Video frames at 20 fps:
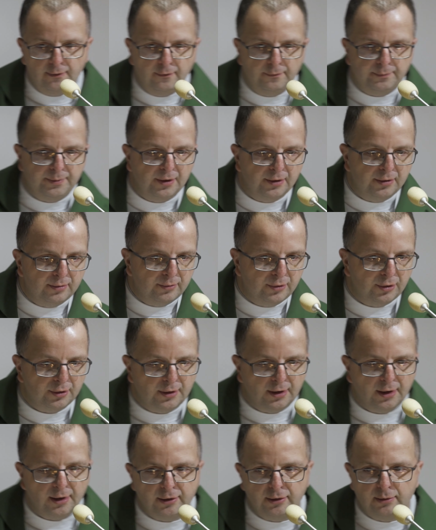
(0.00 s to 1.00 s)
w pierwszym
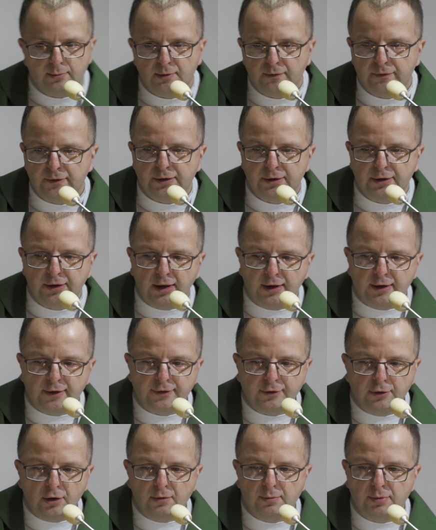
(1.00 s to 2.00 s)
czytaniu mówi: Nie
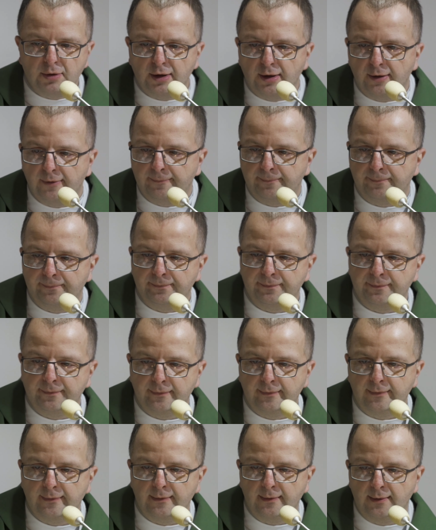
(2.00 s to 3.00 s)
jest dobre,
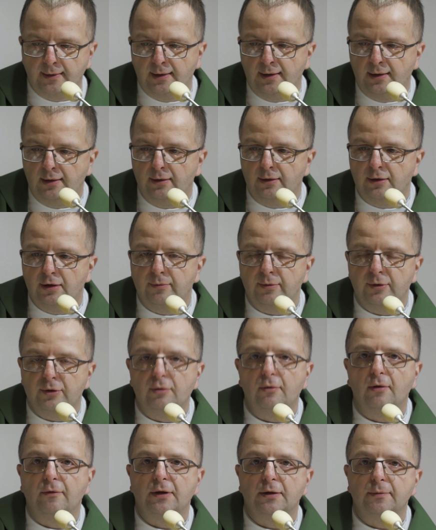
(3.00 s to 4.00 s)
żeby
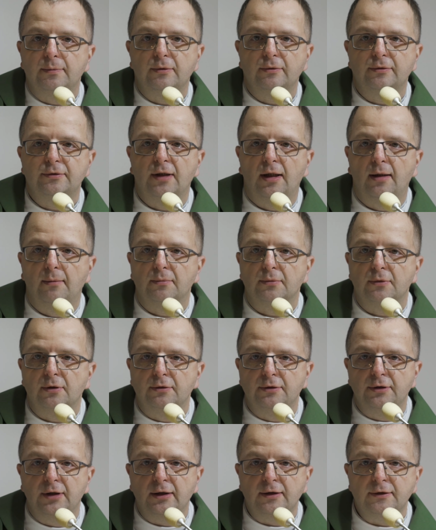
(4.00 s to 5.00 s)
człowiek był sam. To
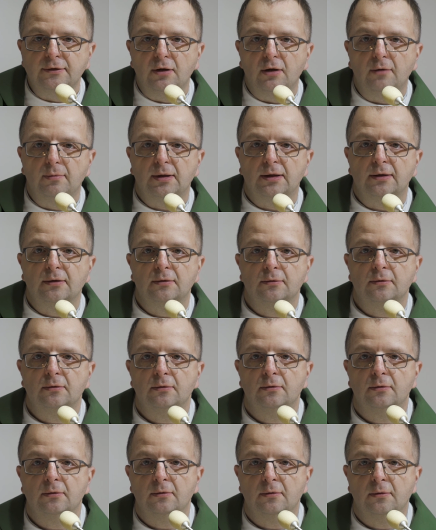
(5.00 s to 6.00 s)
nie jest dobre.
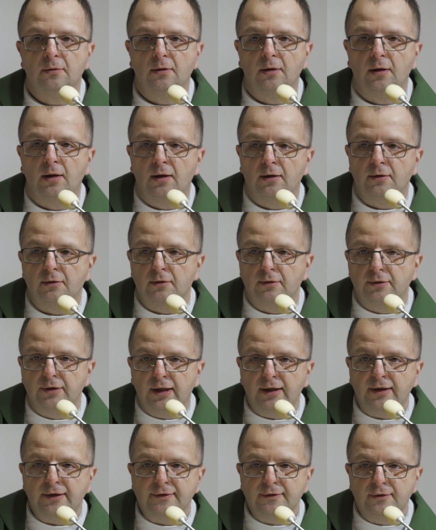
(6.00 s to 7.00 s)
To
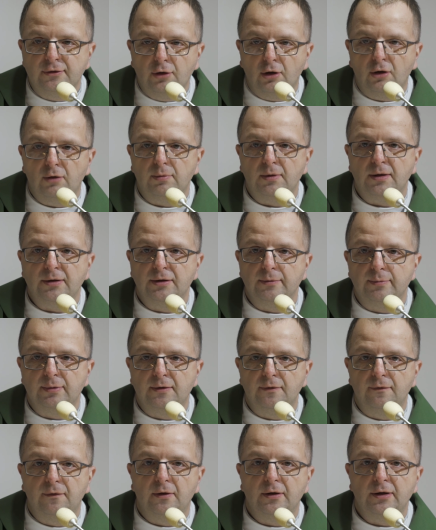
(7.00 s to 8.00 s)
nie jest dobre, żeby
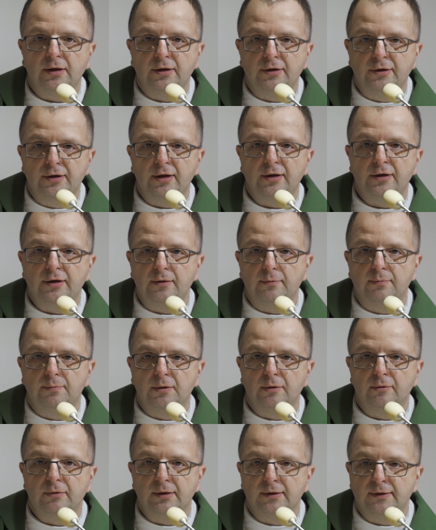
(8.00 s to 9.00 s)
Twoje dzieci
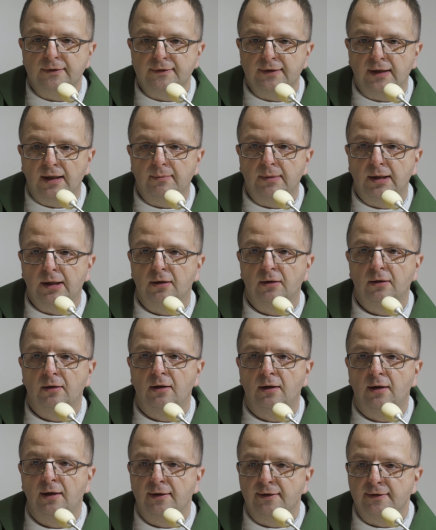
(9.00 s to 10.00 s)
były same.
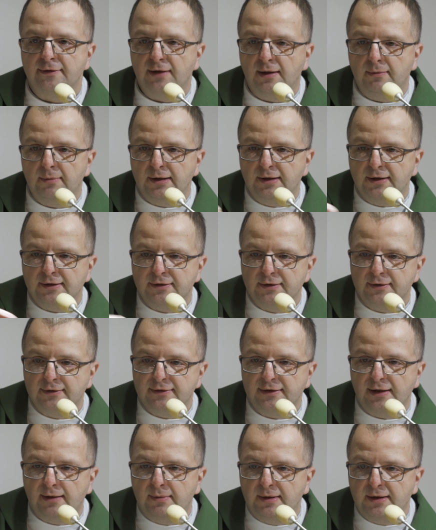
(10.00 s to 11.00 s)
Same na,
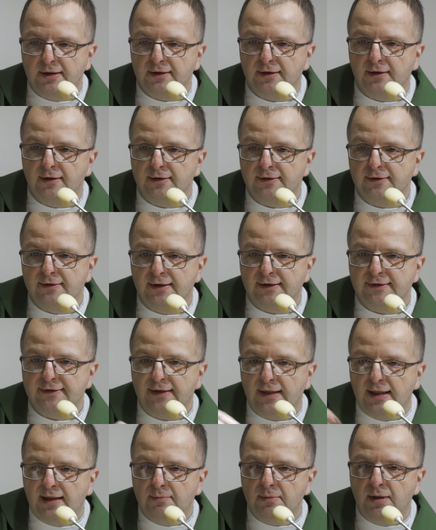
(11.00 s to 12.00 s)
same na, na
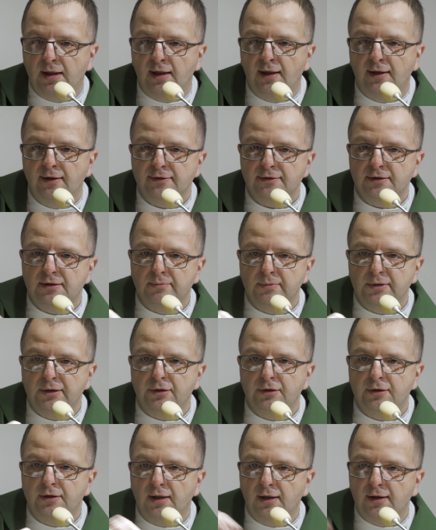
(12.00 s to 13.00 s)
sam z tym
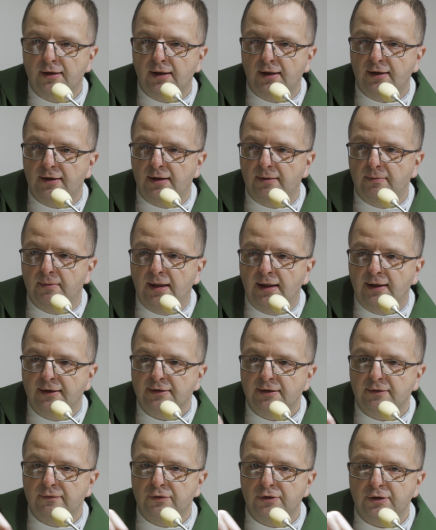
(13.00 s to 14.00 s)
internetem,
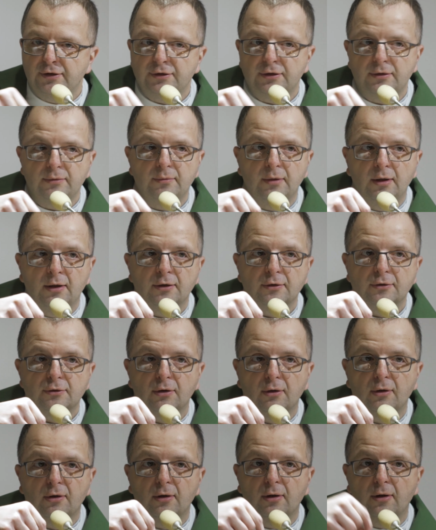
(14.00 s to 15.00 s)
z tym wszystkim,
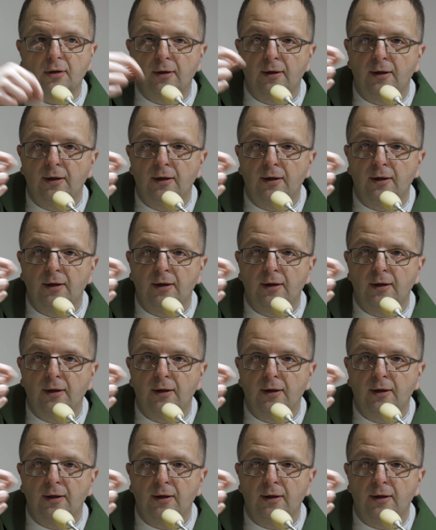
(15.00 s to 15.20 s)
co,